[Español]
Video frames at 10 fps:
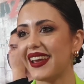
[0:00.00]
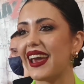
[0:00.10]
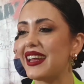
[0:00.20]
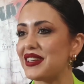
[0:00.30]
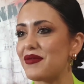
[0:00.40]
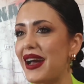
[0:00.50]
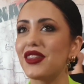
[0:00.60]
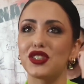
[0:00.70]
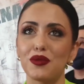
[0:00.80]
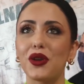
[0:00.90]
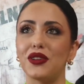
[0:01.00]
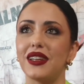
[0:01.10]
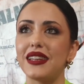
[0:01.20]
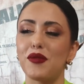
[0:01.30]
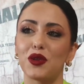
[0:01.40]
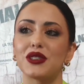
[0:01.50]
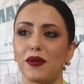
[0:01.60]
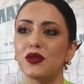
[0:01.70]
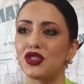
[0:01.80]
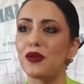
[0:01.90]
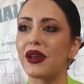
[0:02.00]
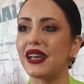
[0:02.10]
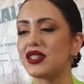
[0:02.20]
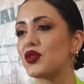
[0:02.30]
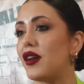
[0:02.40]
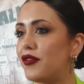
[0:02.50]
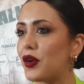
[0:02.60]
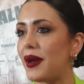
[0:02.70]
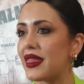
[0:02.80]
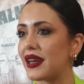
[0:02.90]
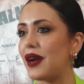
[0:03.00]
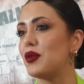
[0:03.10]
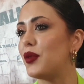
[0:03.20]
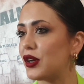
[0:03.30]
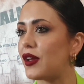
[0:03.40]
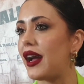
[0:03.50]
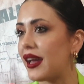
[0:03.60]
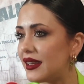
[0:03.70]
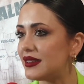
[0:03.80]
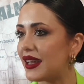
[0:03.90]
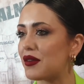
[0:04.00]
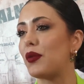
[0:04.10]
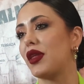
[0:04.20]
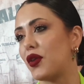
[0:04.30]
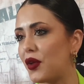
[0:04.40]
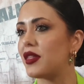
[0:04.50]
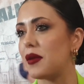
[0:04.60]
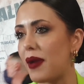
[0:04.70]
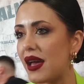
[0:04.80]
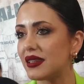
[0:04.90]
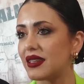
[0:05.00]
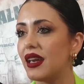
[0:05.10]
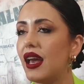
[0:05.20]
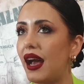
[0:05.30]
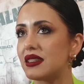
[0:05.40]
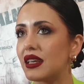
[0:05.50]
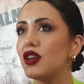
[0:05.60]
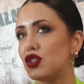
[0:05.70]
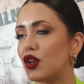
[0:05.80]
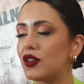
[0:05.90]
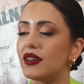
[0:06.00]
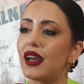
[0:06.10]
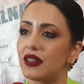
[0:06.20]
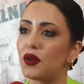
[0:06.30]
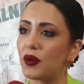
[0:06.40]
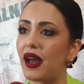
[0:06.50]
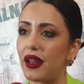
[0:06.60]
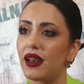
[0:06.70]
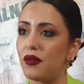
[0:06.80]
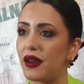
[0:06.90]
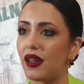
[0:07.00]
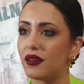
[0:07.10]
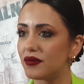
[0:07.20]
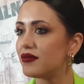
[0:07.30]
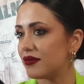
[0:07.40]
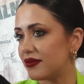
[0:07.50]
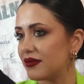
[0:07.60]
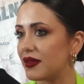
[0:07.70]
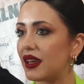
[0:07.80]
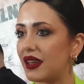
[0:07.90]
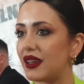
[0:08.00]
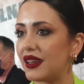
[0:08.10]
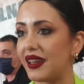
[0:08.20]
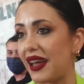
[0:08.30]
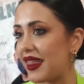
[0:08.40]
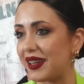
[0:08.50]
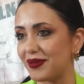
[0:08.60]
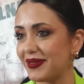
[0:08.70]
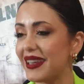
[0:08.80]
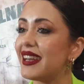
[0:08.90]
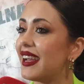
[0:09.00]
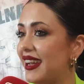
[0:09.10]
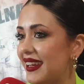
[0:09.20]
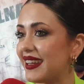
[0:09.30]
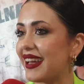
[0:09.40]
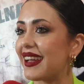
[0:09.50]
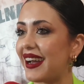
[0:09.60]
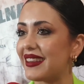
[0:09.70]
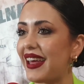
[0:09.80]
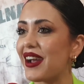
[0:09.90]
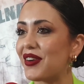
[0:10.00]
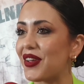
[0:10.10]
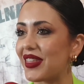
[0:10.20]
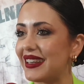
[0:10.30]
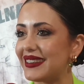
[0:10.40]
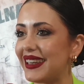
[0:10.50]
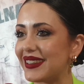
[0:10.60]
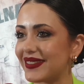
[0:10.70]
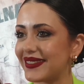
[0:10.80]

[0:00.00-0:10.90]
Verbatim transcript: Entimad, yo estoy muy contenta, me gusta mucho porque así es una forma de acercarme un poquito a la gente, que me podéis conocer más. Así que yo estoy contenta de tener un canal, la verdad. Y, nada, encantada de conocerte.